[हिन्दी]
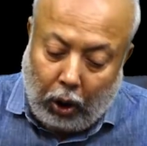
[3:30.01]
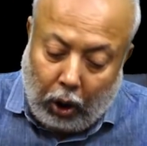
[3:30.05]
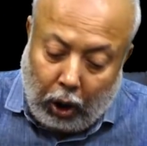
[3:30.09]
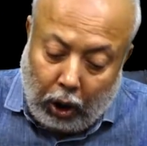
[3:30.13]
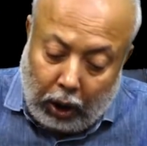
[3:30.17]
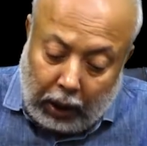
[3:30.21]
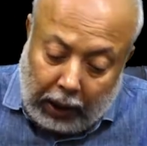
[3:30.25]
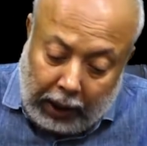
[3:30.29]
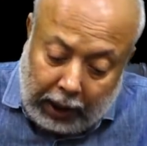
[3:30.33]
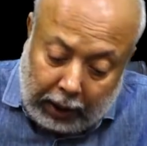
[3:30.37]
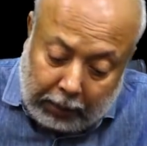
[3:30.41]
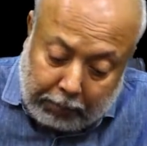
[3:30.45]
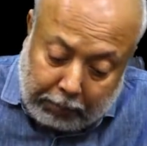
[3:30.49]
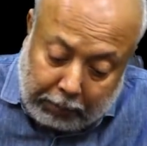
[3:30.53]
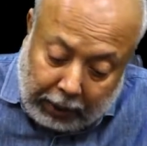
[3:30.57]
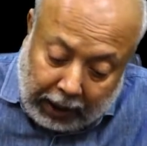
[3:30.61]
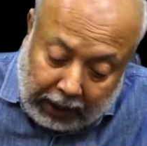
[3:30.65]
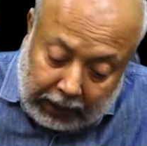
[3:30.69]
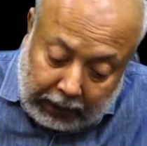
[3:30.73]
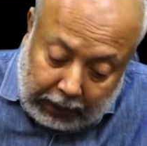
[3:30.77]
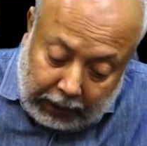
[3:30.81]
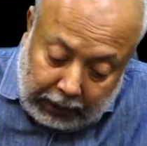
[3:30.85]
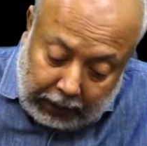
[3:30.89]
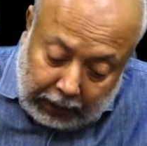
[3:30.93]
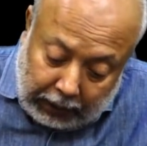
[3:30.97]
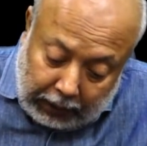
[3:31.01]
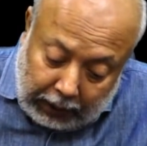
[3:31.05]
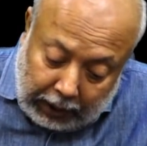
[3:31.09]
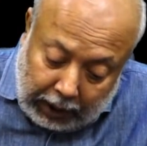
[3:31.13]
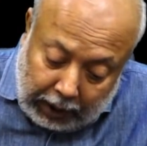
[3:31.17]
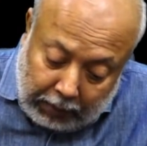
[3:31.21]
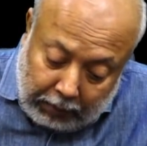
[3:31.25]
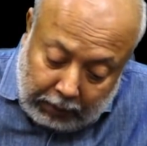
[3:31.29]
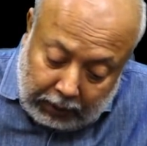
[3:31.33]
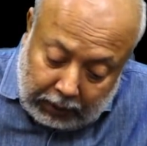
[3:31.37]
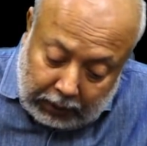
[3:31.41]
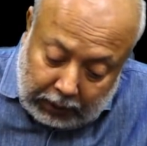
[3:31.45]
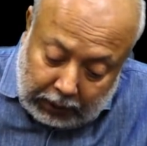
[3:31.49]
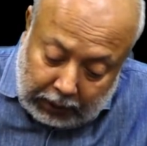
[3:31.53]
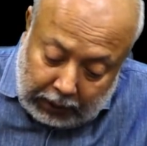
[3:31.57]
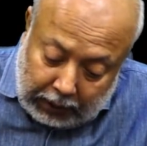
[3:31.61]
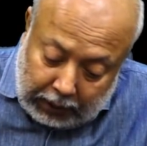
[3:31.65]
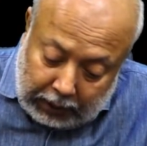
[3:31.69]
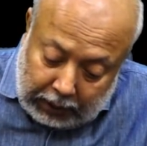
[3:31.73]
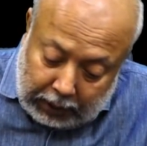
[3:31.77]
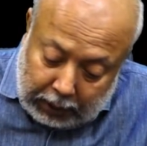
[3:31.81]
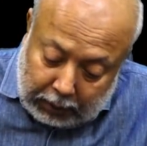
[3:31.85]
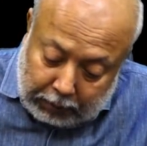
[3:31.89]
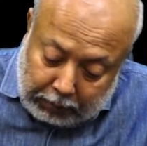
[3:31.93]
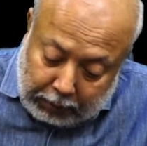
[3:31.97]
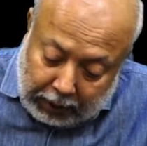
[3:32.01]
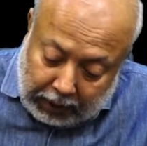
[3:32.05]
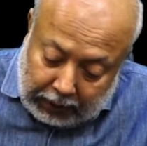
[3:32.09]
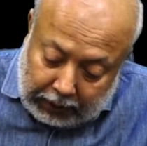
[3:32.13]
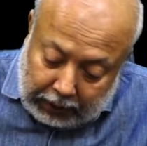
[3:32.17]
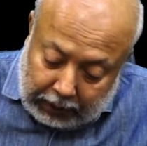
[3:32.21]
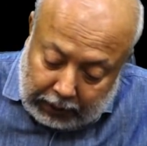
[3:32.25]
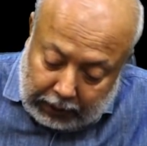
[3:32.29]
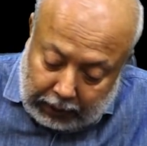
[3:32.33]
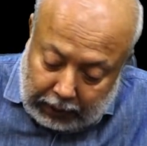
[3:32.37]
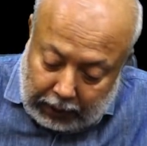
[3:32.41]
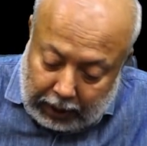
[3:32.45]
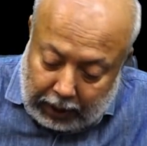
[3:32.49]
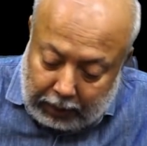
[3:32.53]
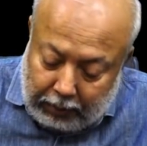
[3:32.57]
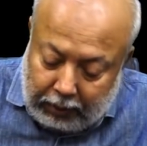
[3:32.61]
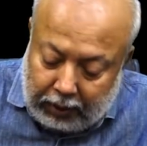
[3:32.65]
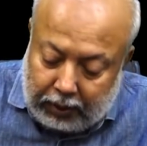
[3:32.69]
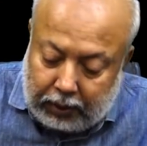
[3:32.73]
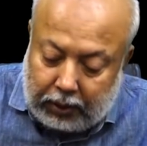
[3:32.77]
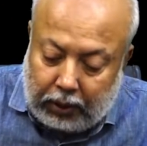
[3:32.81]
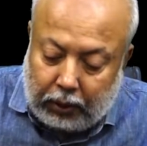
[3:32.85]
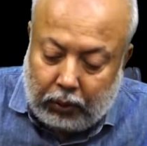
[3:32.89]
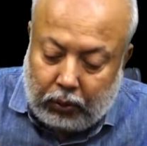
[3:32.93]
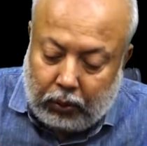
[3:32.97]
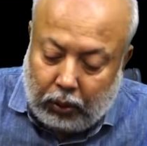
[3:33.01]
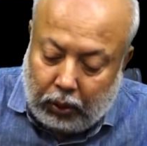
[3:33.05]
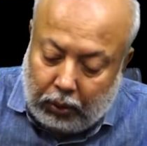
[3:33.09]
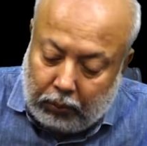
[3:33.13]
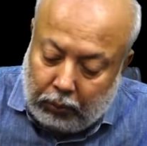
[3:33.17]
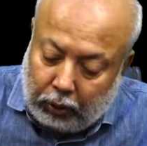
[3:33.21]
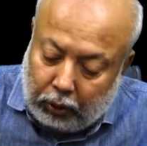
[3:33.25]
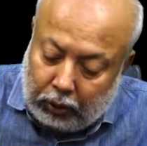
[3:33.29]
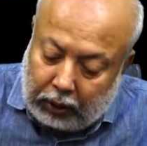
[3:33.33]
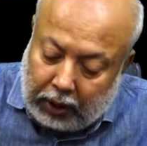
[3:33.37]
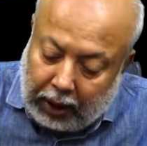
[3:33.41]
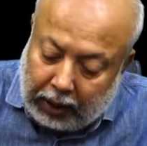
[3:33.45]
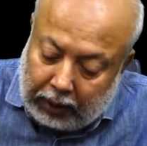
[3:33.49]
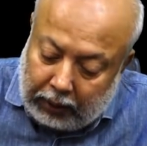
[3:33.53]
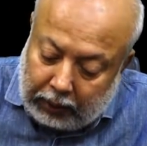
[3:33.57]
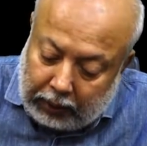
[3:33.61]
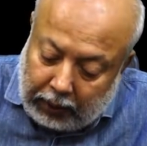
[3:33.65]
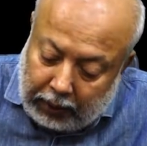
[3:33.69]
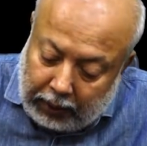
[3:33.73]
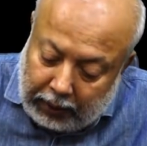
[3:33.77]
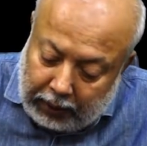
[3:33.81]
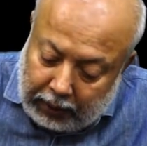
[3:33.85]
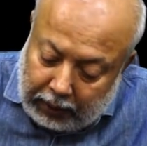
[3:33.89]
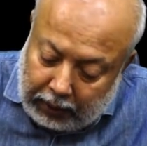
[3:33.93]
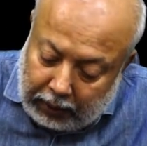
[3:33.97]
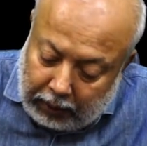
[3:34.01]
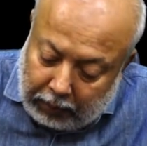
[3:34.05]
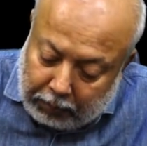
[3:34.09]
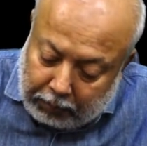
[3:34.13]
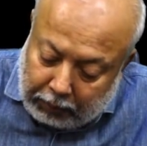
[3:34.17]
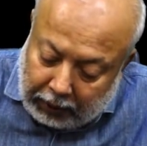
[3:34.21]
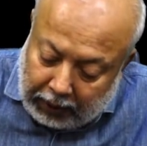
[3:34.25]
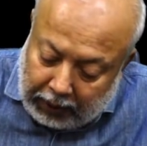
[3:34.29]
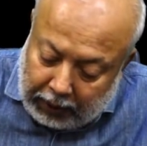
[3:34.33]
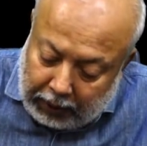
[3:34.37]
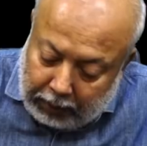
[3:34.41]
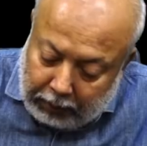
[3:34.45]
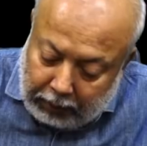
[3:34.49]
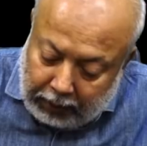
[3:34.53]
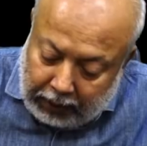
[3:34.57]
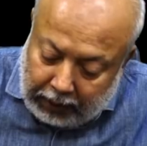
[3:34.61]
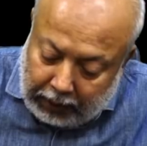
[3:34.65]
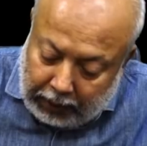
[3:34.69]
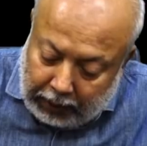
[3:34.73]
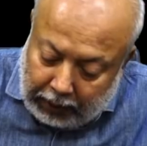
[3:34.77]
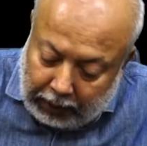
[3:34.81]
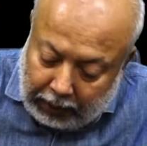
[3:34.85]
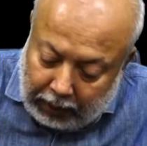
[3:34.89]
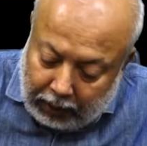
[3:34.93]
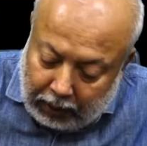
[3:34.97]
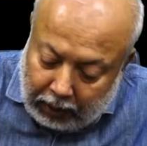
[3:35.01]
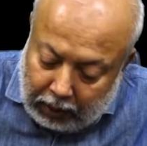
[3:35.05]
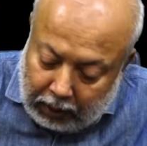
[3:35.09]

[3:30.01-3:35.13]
और एक प्रैक्टिकल डायमेंशन है जिस प्रैक्टिकल डायमेंशन को हम लोग जानते हैं पढ़े भी हैं